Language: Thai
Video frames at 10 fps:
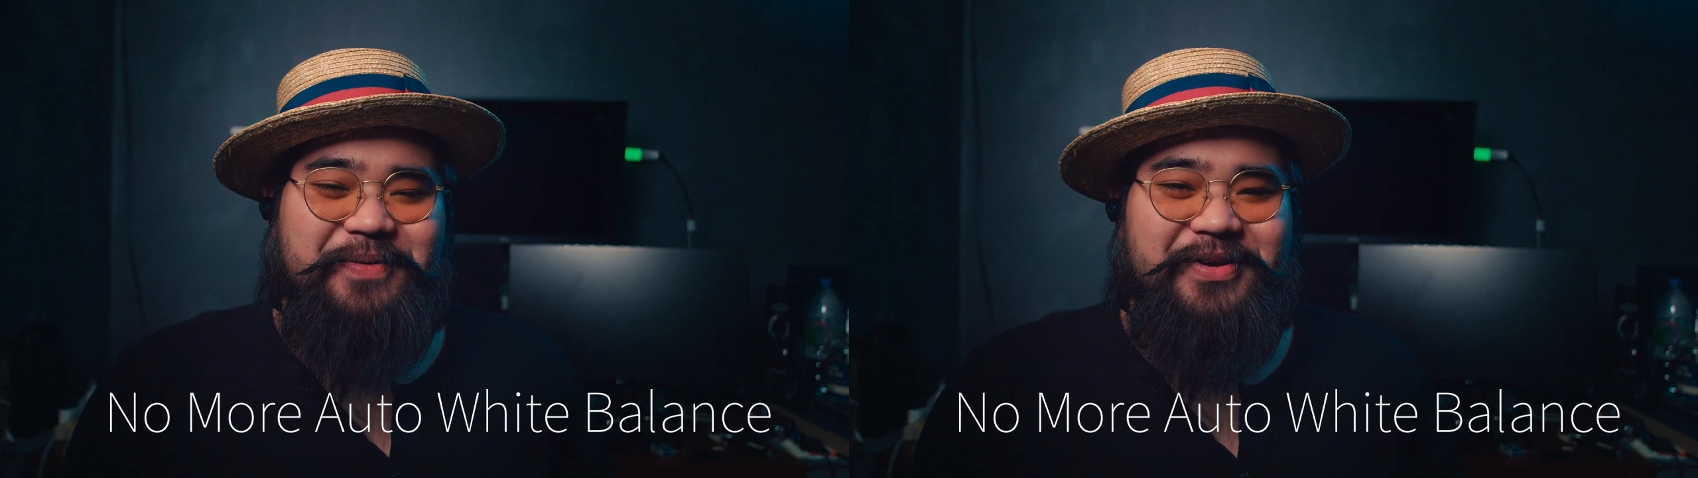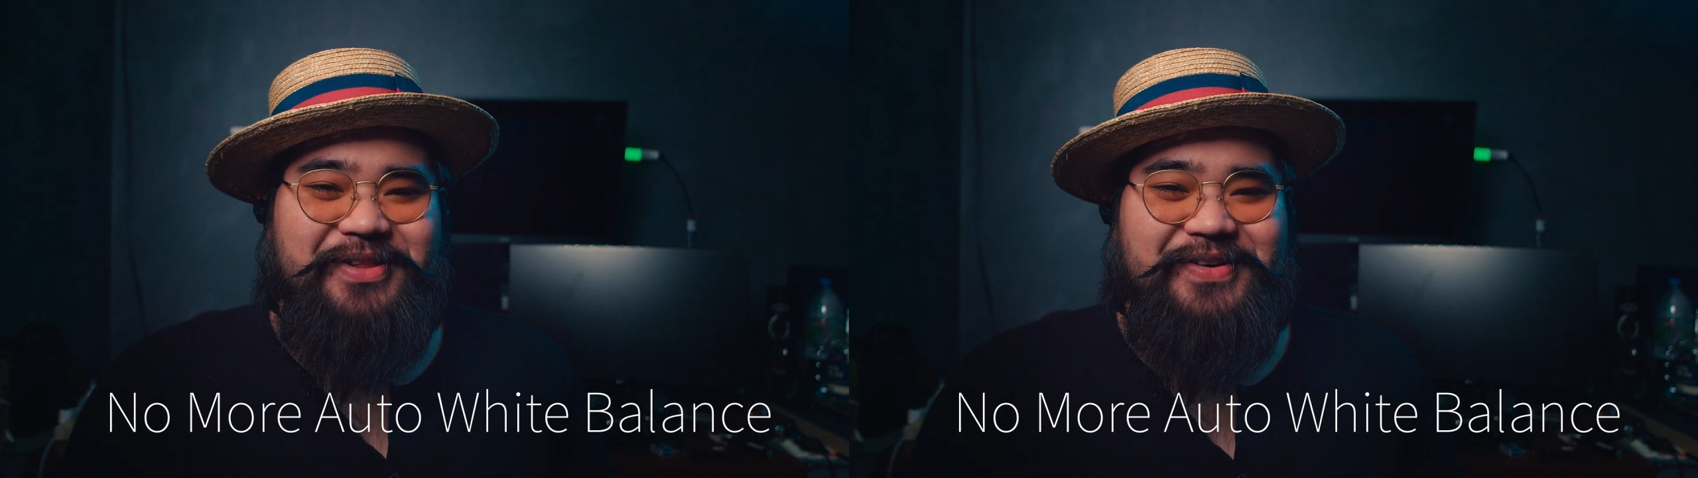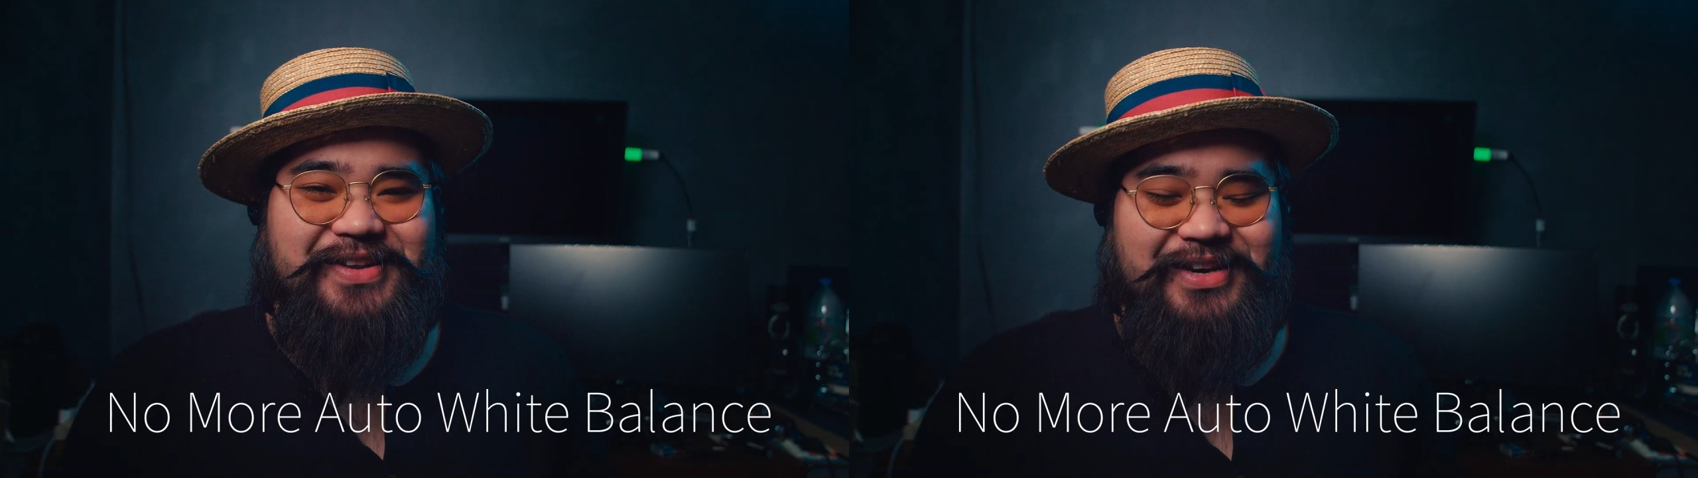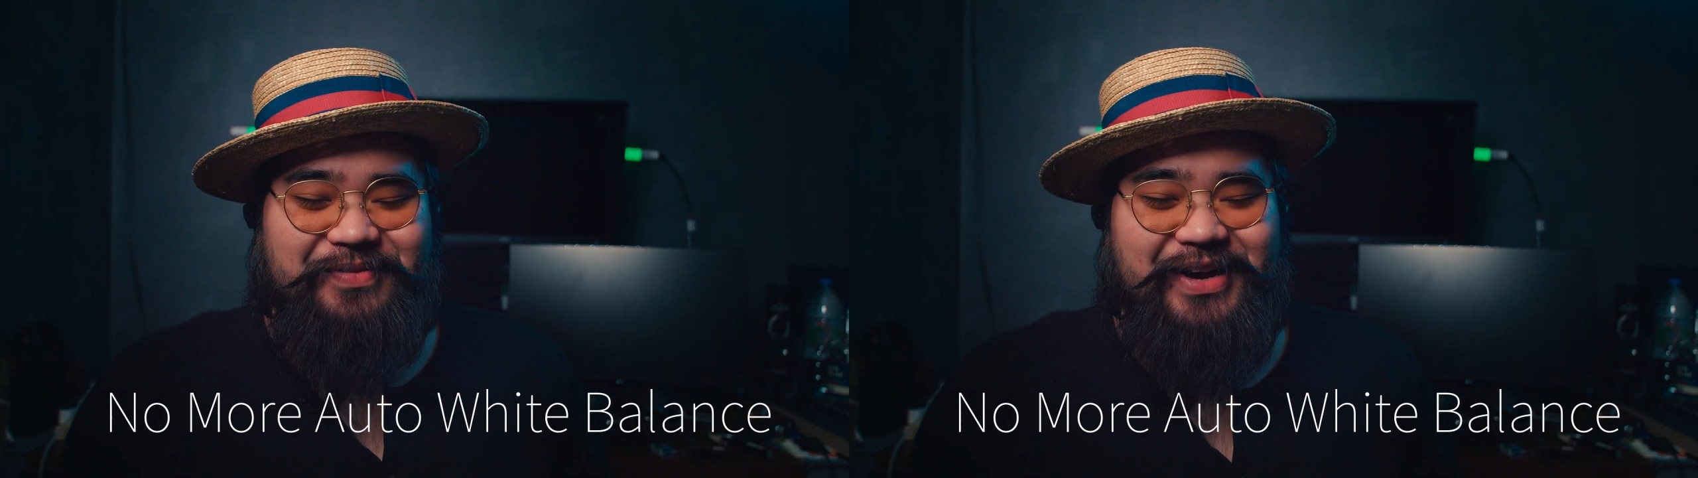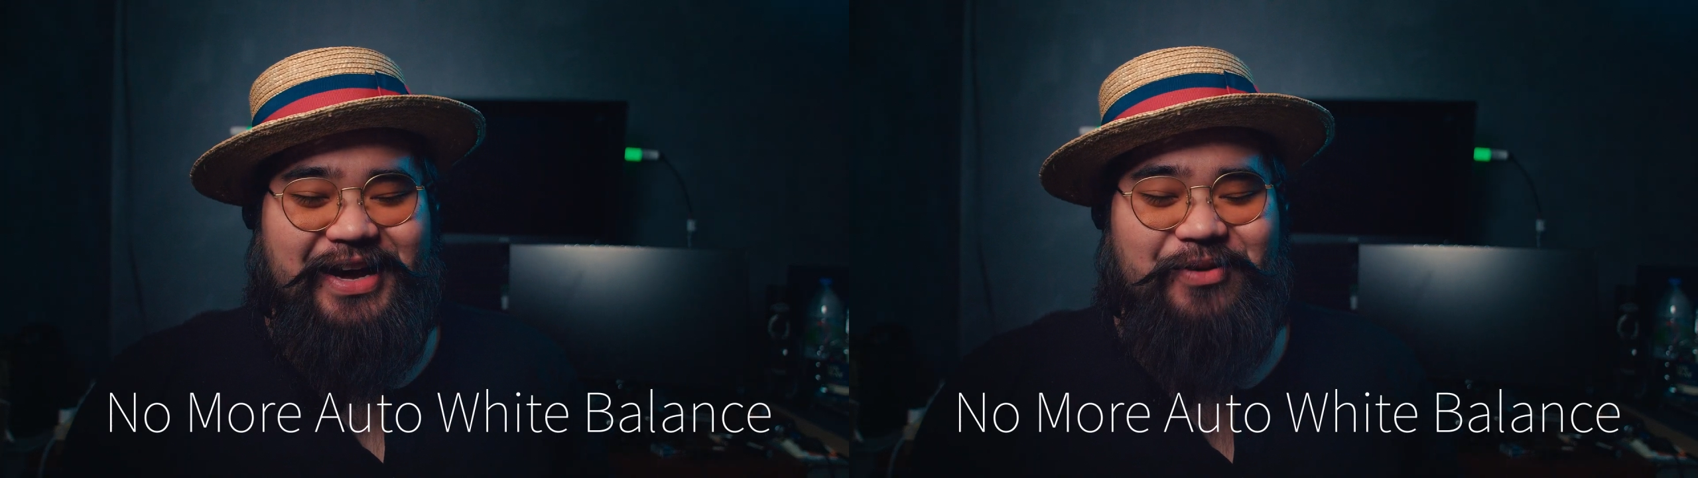เมื่อต้นคลิ
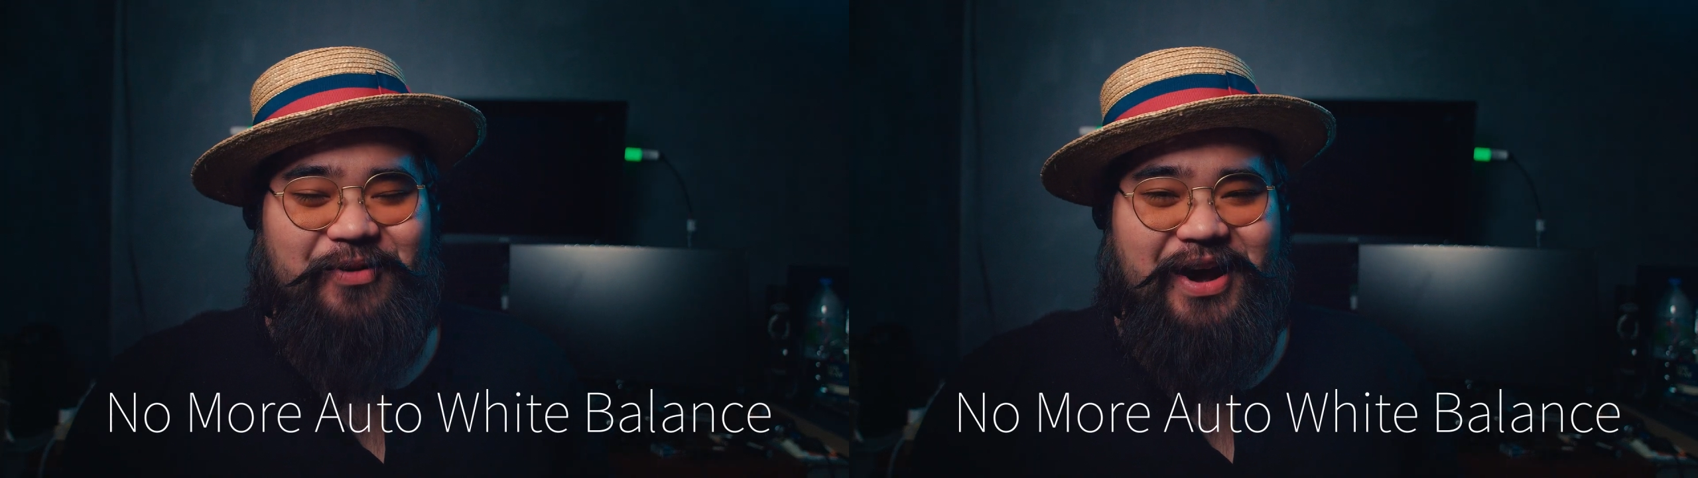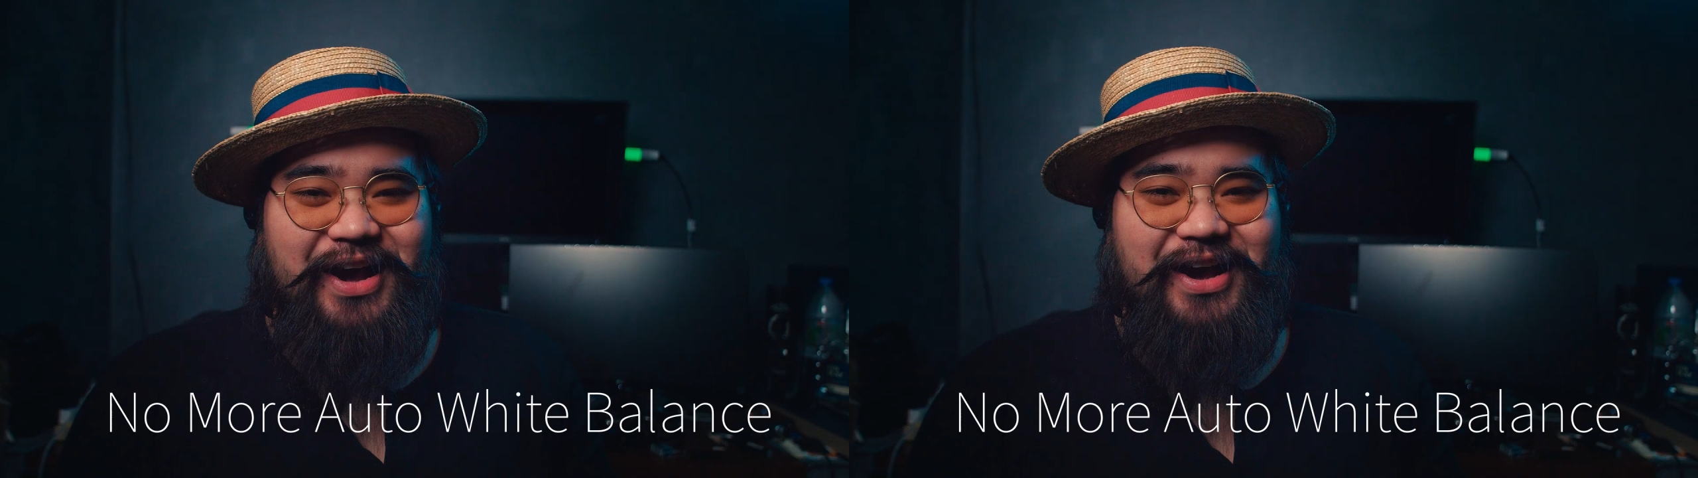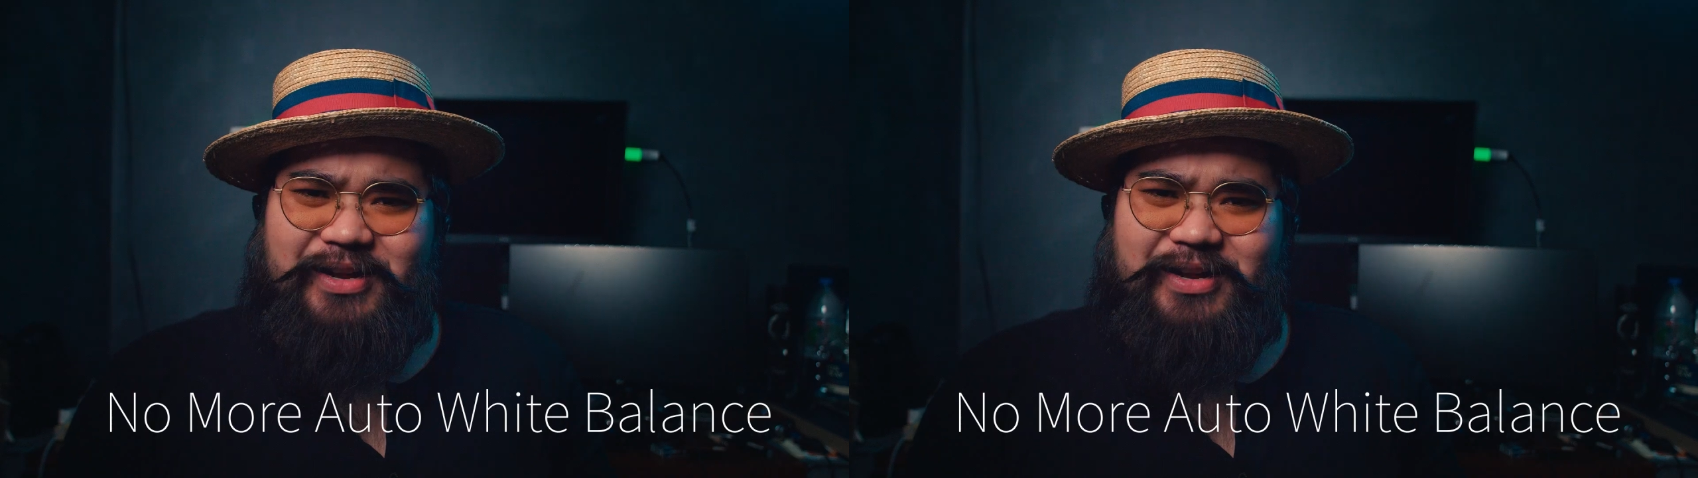ปแหละครับว่า